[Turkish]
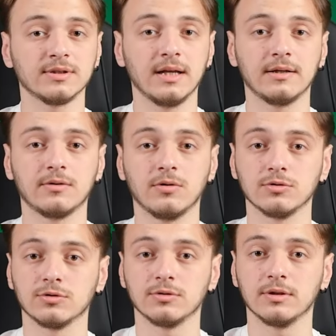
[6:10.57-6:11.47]
özellik
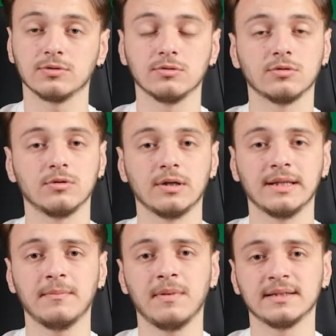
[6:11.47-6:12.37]
konusunda
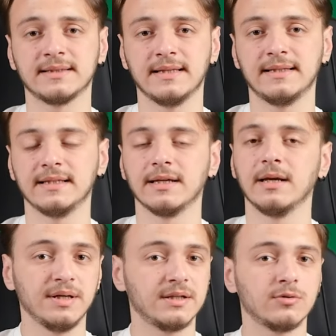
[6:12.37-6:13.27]
sunduklarından bahsettik.
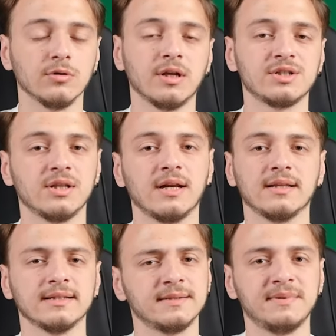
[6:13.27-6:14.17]
Peki
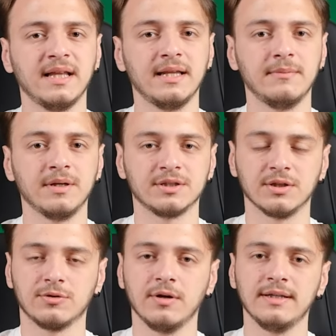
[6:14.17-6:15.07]
kullanıcılara nasıl bir deneyim
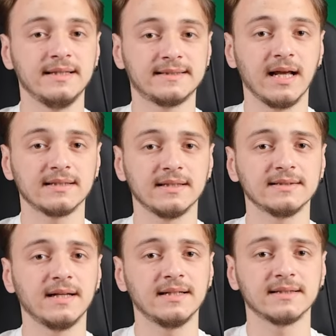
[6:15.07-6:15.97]
yaşatıyor?
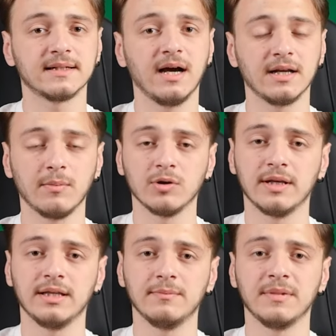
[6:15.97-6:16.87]
İsterseniz Razer Kyra modeli
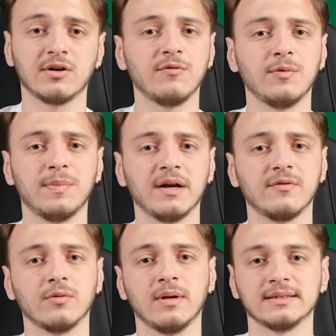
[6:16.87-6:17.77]
modelinin mikrofon
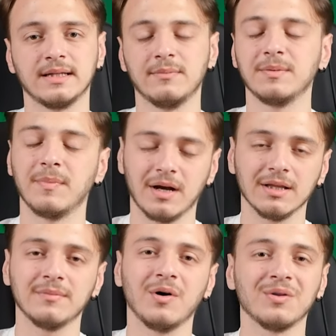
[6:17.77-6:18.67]
performansına bir
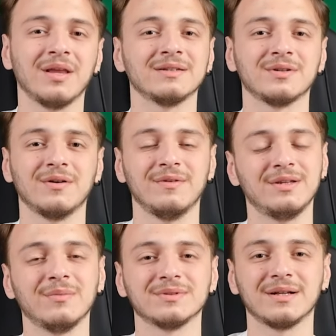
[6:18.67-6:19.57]
bakalım. Ondan sonra
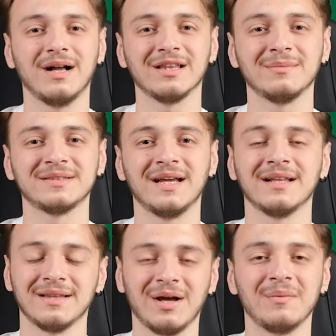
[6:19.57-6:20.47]
videomuza kaldığımız
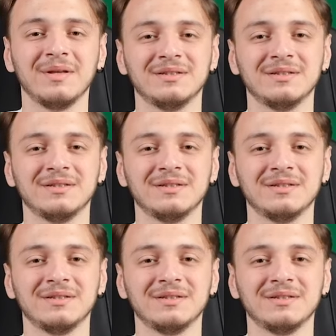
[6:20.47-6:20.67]
yerden devam